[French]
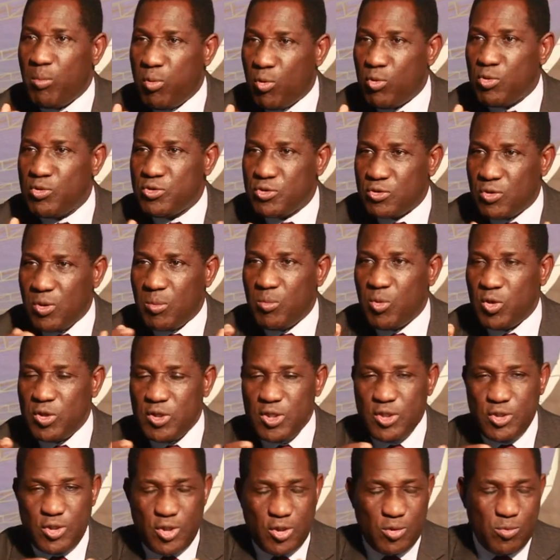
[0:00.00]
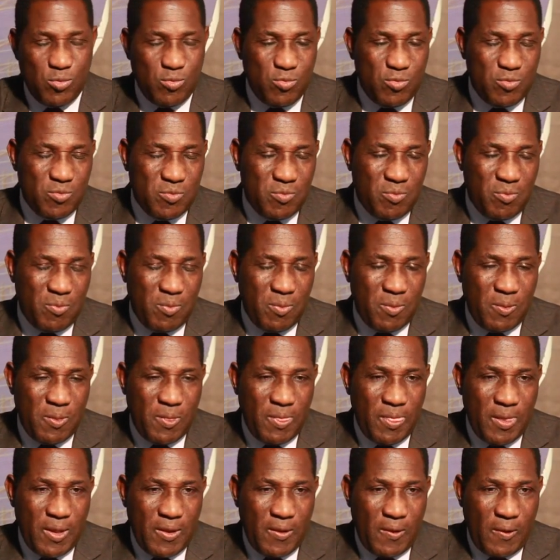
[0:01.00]
Brosse, comme on dit chez nous,
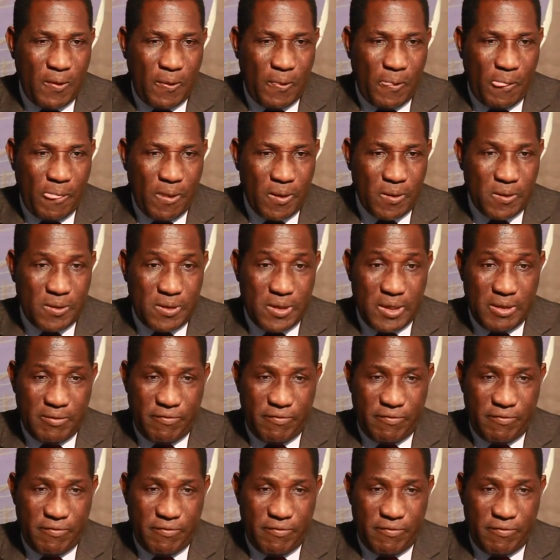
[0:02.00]
qui